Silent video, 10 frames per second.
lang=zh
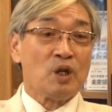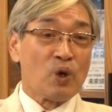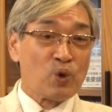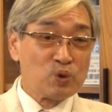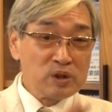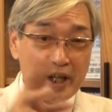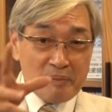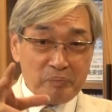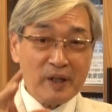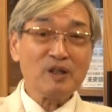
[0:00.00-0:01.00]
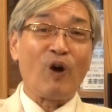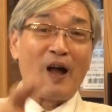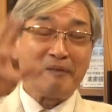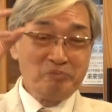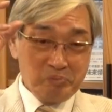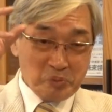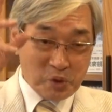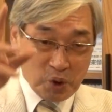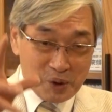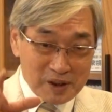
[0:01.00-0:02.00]
胡联兵团
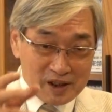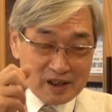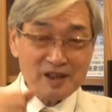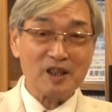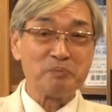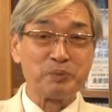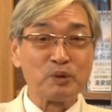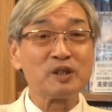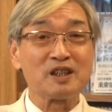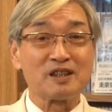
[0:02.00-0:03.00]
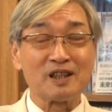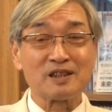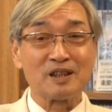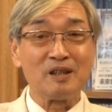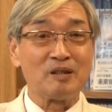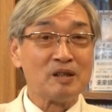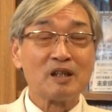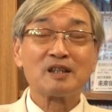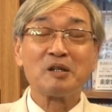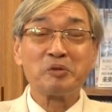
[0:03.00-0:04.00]
去申请补给的时候，
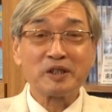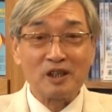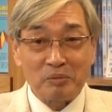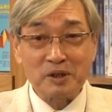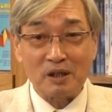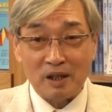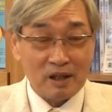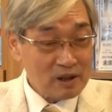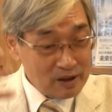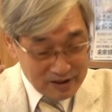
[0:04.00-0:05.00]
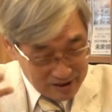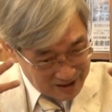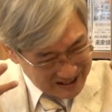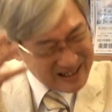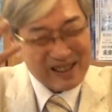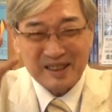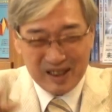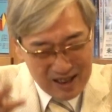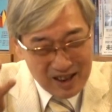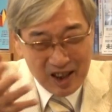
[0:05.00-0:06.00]
各位晓不晓得，只
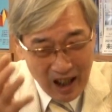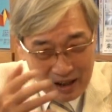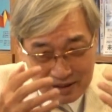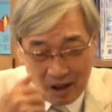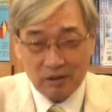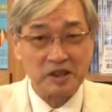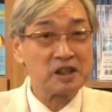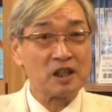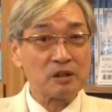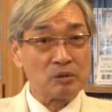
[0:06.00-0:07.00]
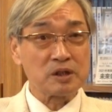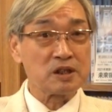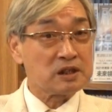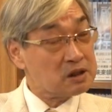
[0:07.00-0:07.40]
只抢到一些东西。